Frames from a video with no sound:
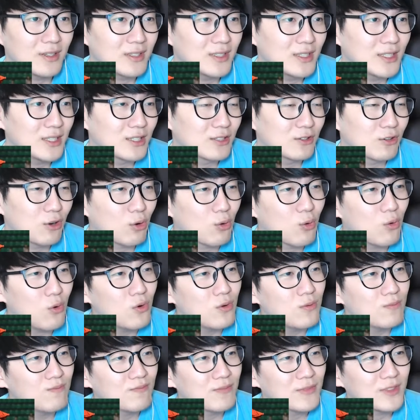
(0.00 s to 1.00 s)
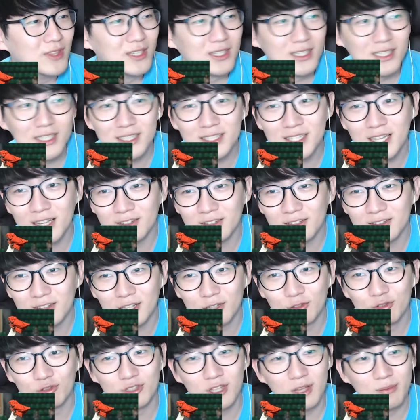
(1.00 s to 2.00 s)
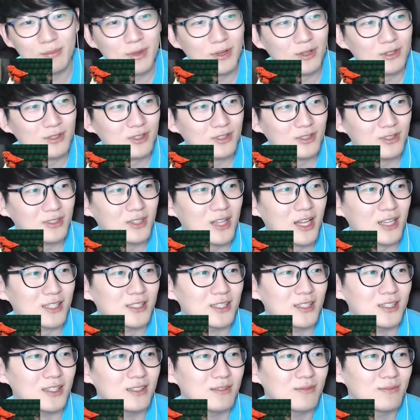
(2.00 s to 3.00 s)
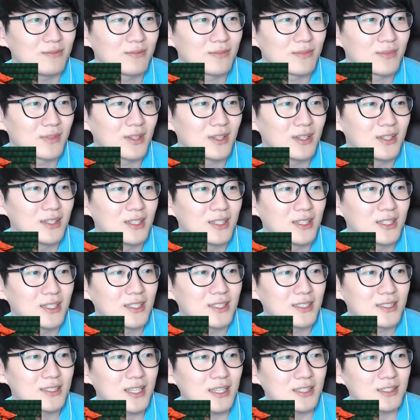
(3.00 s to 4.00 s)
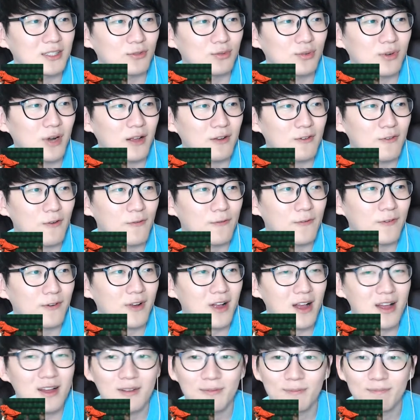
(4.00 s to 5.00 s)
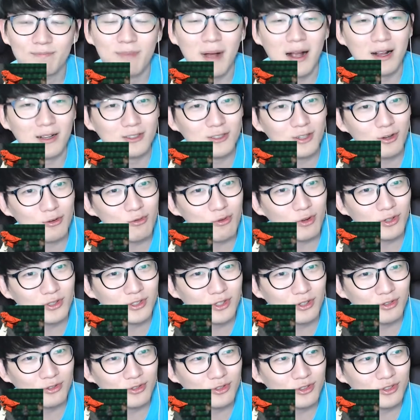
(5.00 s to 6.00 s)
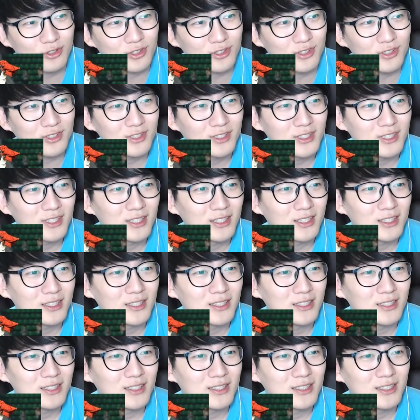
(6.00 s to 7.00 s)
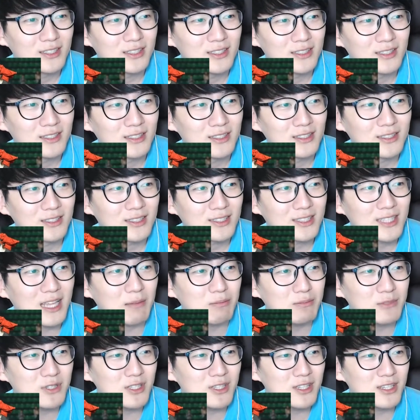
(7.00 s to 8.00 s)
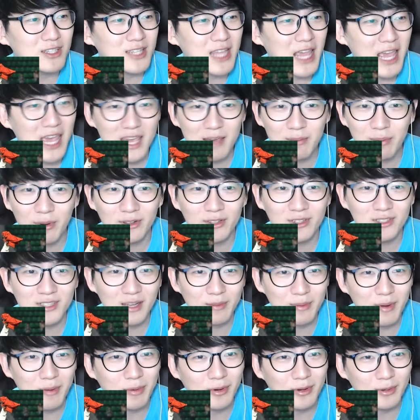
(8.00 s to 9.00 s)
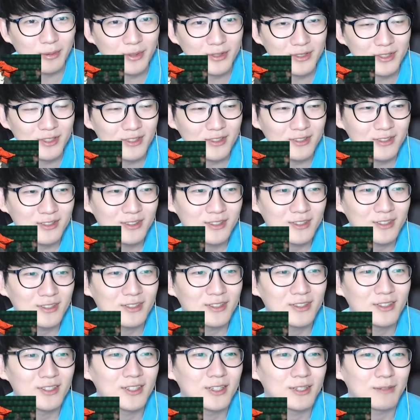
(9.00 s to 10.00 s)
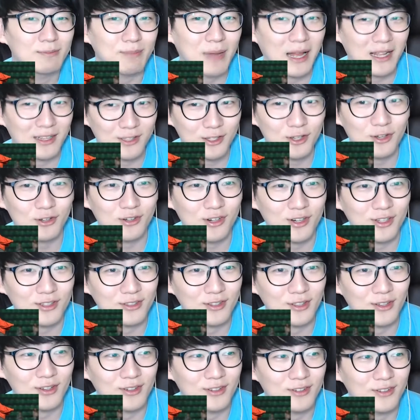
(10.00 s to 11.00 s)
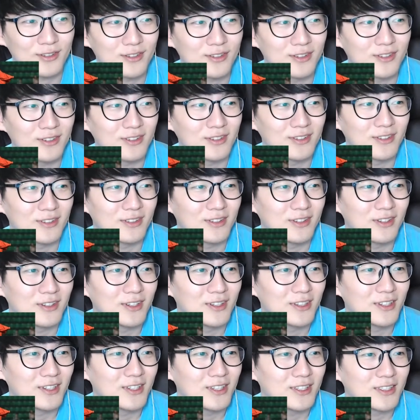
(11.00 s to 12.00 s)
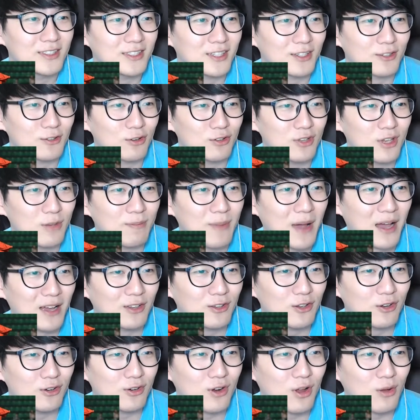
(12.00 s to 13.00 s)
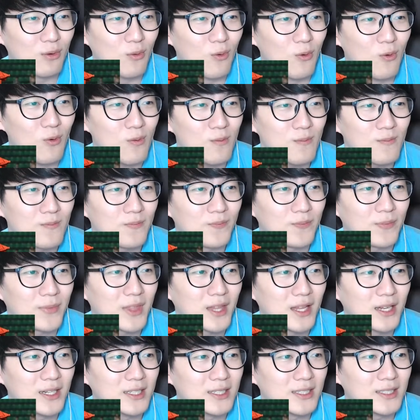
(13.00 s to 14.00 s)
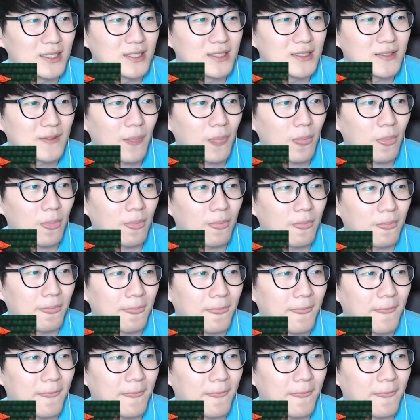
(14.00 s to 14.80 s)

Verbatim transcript: 그렇고, 2차전 때 두산 베어스는 다시 세스 후랭버프가 박정권 선수를 삼진을 3번을 잡아버리면서 반격을 했어요. 자 그렇게 반격을 했고 음